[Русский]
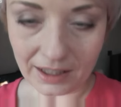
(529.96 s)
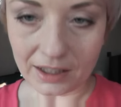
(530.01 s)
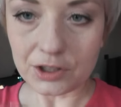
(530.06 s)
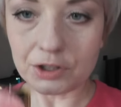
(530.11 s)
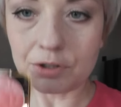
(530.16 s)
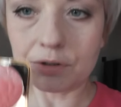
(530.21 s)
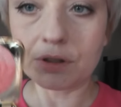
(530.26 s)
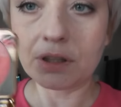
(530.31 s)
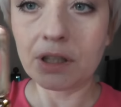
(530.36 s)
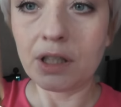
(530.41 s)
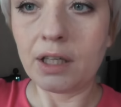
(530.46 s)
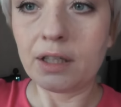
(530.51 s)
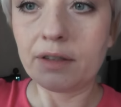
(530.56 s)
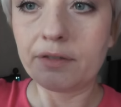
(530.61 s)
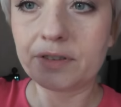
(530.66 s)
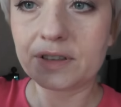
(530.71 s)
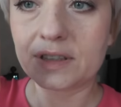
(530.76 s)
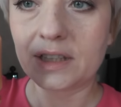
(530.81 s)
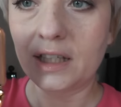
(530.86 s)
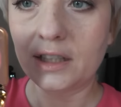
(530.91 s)
Так что,
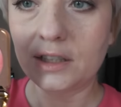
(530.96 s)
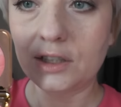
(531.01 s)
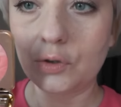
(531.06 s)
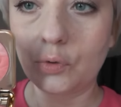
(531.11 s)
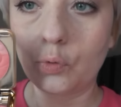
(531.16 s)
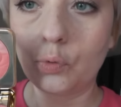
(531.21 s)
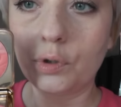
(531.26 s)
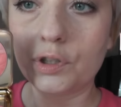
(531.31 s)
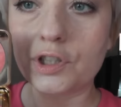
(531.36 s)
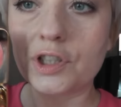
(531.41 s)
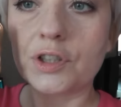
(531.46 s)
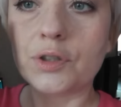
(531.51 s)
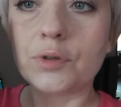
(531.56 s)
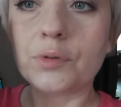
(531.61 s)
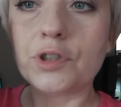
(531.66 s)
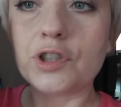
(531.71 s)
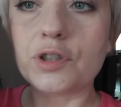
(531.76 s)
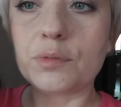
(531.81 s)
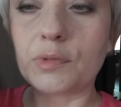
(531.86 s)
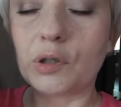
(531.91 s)
вы знаете, очень и
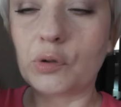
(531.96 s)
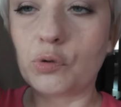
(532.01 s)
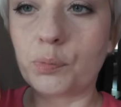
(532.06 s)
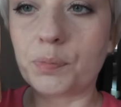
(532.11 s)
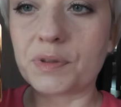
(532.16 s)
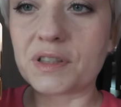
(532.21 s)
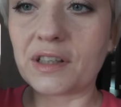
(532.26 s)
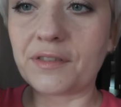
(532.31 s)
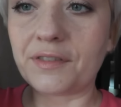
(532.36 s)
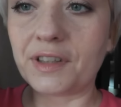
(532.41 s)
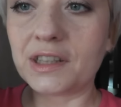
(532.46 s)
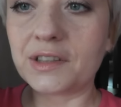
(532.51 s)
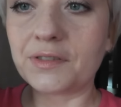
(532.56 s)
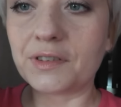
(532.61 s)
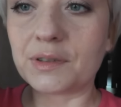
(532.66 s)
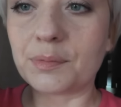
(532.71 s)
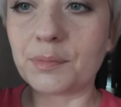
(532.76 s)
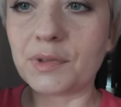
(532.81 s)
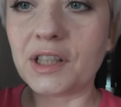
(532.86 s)
очень могу посоветовать.